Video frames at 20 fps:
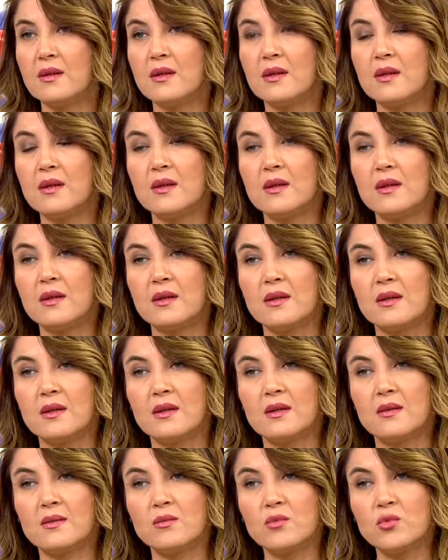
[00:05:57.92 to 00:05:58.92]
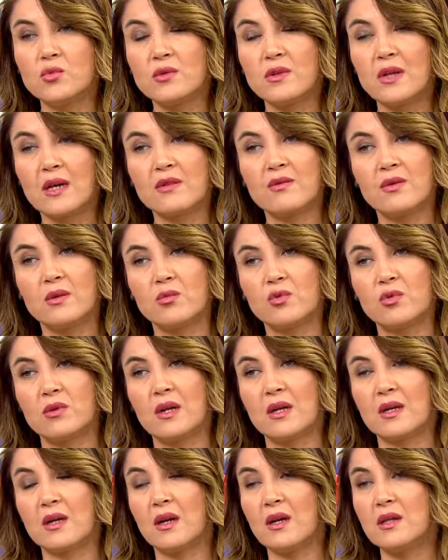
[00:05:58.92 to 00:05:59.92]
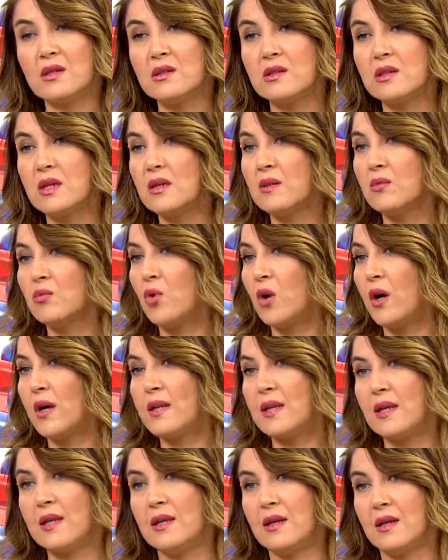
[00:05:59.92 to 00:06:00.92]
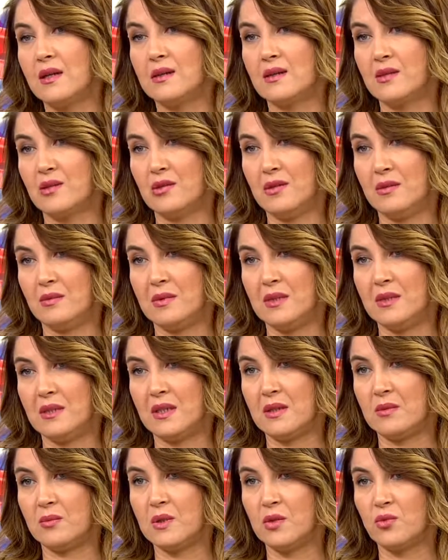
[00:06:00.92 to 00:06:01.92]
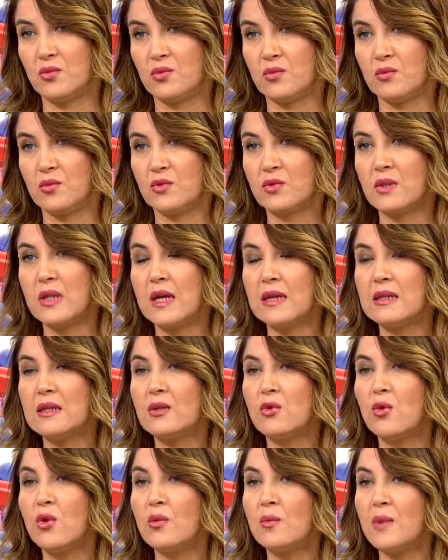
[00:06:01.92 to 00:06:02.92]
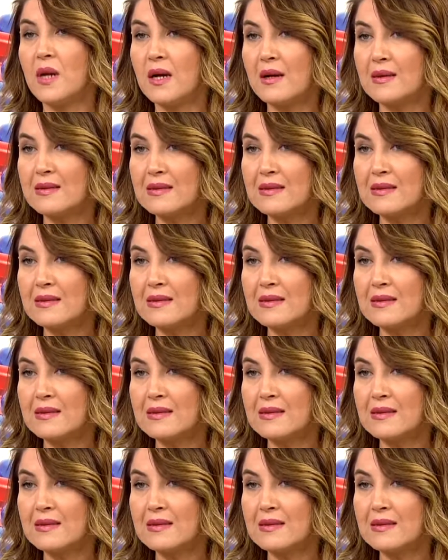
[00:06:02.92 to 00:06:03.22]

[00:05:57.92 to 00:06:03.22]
e, mutlak ve mutlak ancak muayene ile anlaşılabilecek bir durumdur. Yani görme